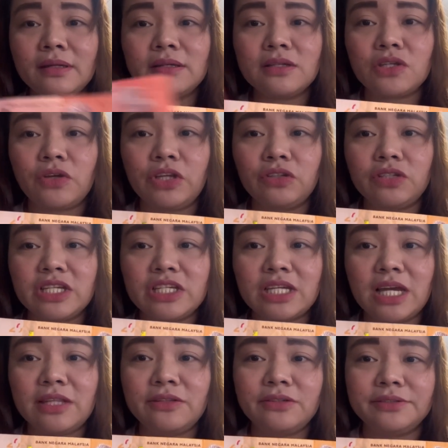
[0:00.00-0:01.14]
So, ito na
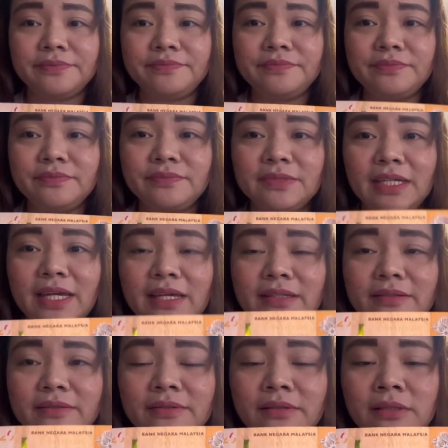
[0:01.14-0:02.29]
siya, no.
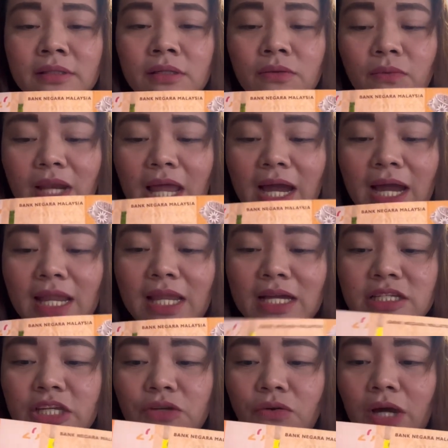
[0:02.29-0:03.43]
Yan. Wala nga lang
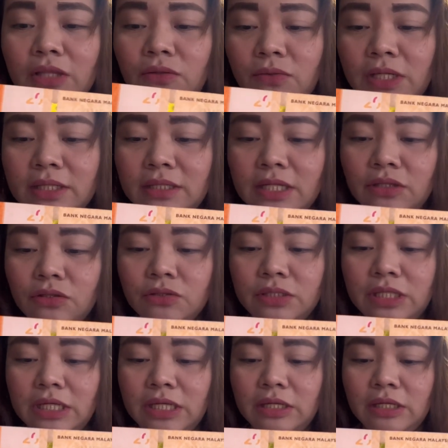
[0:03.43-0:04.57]
siya yung katulad nito
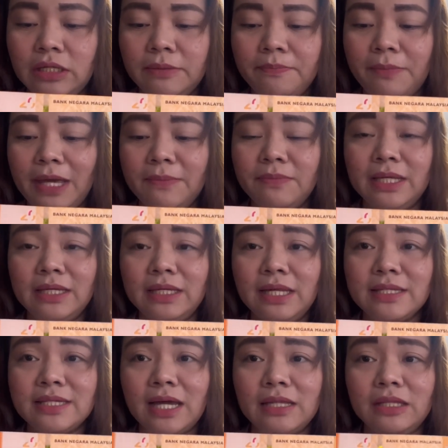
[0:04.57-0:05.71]
ni 5
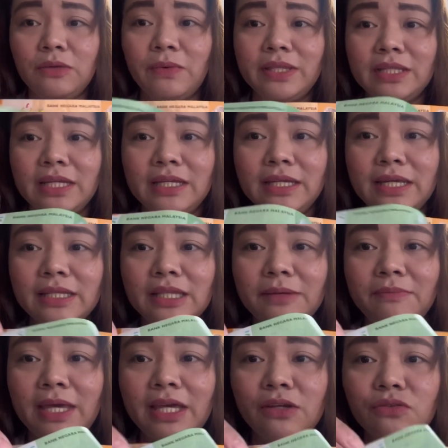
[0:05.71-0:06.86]
ringgit sa kani 1 ringgit na
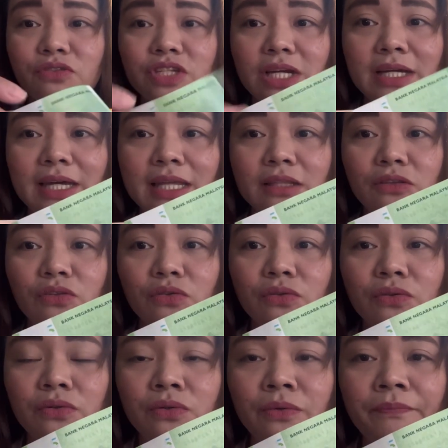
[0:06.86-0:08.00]
meron siyang ganito.
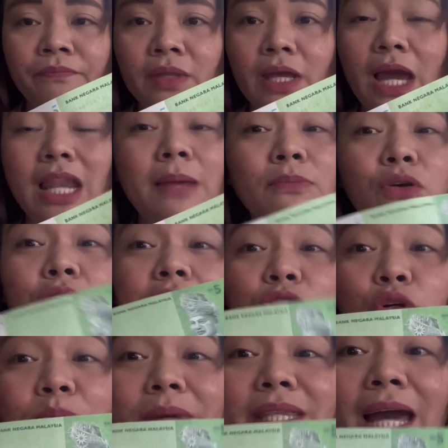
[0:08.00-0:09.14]
Alam ko
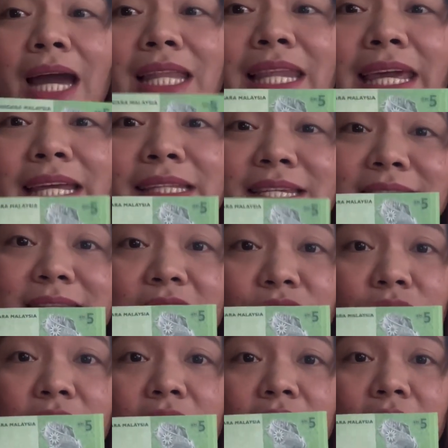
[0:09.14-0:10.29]
ito pinaka-latest na to
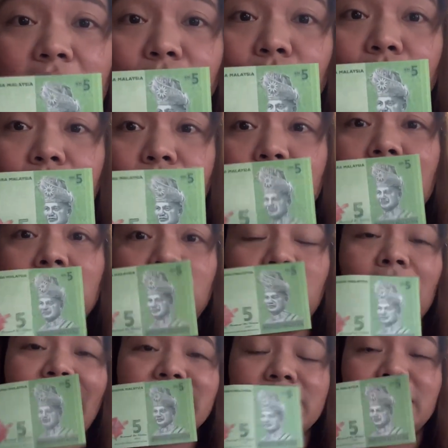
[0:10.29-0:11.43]
eh, itong gantong
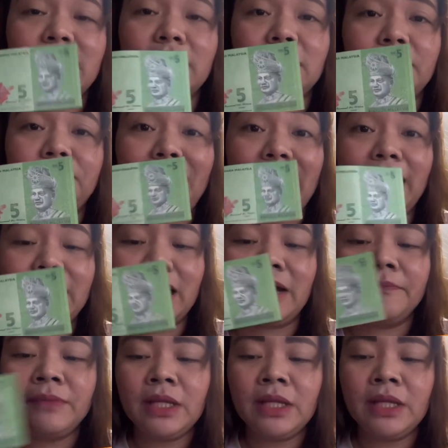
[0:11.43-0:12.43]
klase ng pera.